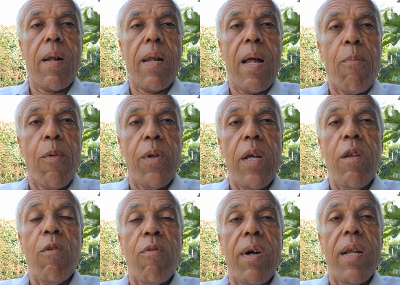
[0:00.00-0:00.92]
La monnaie
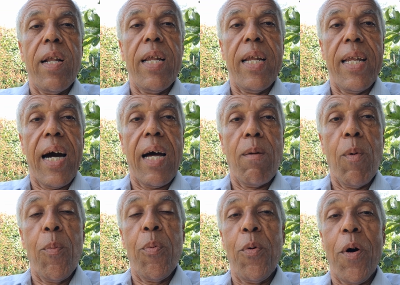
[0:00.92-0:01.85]
ne valait
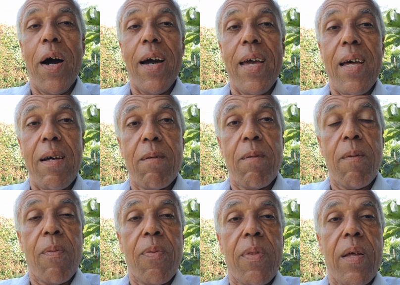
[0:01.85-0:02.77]
littéralement plus rien.
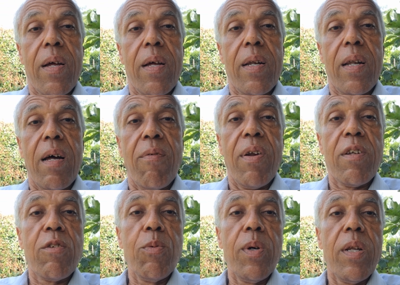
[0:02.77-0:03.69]

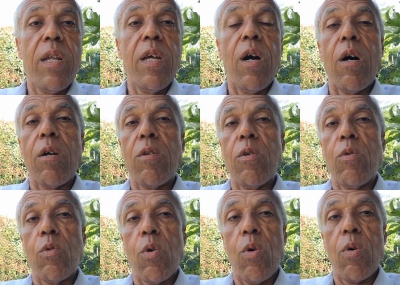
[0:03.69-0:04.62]
L'inflation était hors de
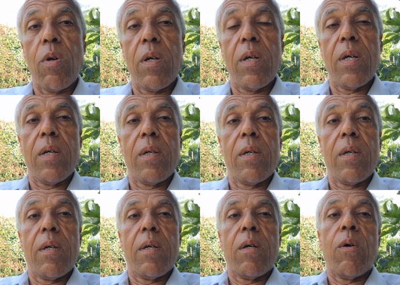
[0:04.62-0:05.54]
contrôle.
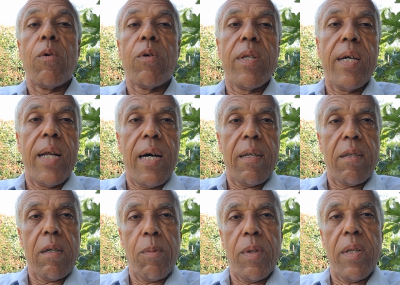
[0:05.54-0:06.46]
On sait
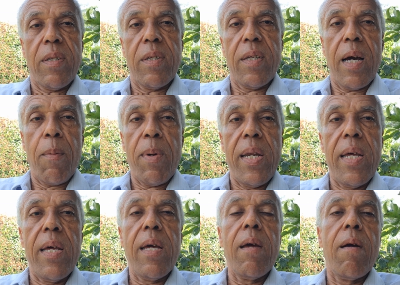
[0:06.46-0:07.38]
hélas comment ça s'est
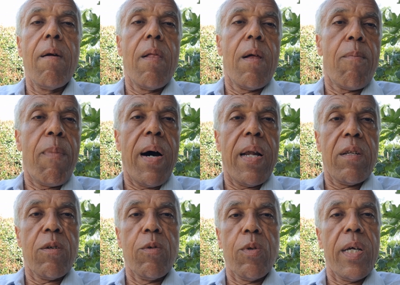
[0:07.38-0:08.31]
terminé par
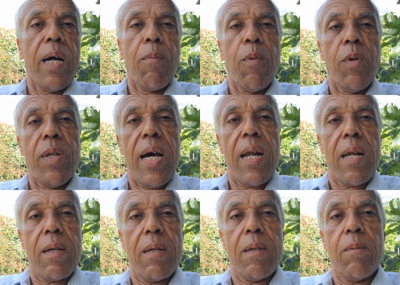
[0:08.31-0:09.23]
la Seconde Guerre
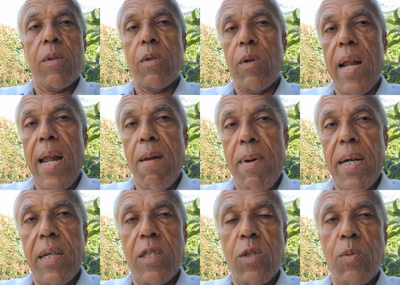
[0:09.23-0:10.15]
mondiale, parce que
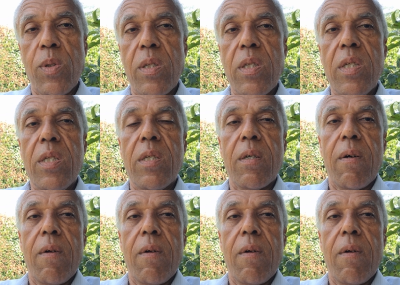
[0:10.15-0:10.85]
l'Allemagne a choisi